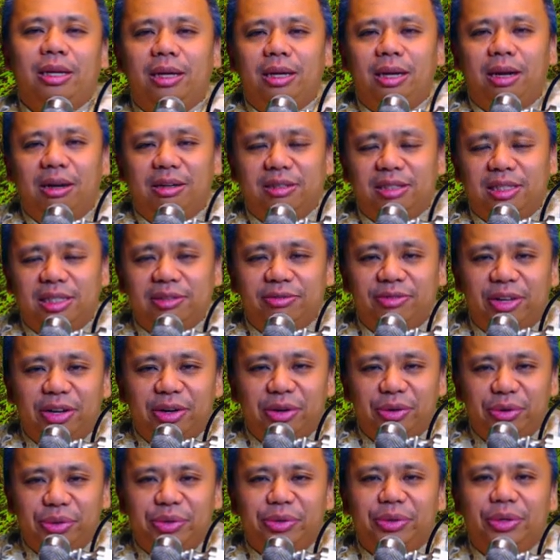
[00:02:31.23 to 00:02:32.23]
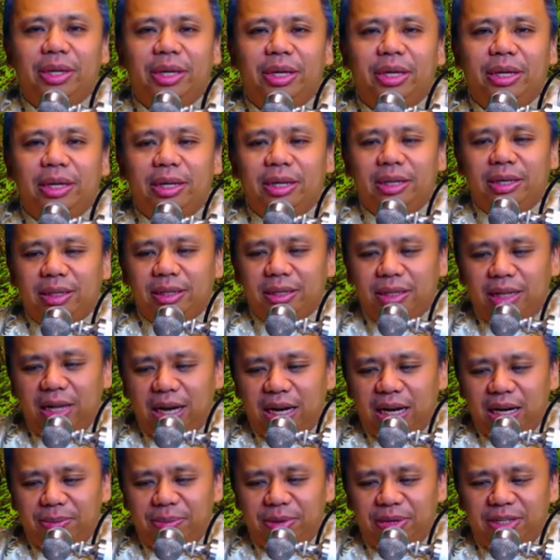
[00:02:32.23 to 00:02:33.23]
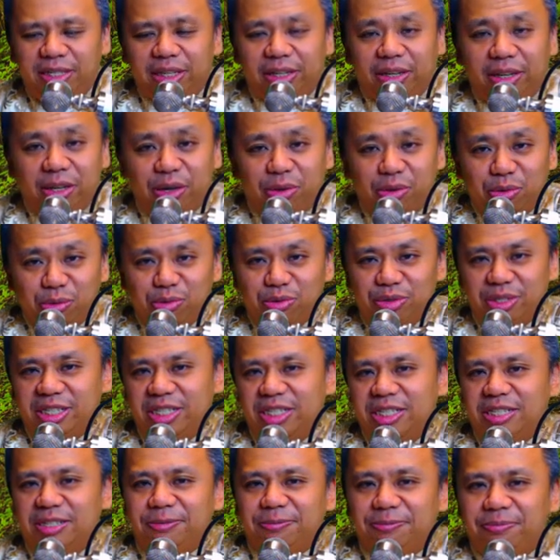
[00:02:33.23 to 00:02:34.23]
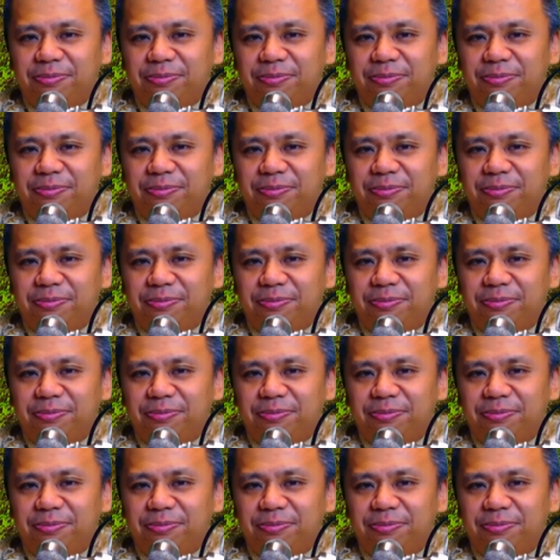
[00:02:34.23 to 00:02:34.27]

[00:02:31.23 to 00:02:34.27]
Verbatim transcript: 哦，《四分律》，那它里面讲到一个故事。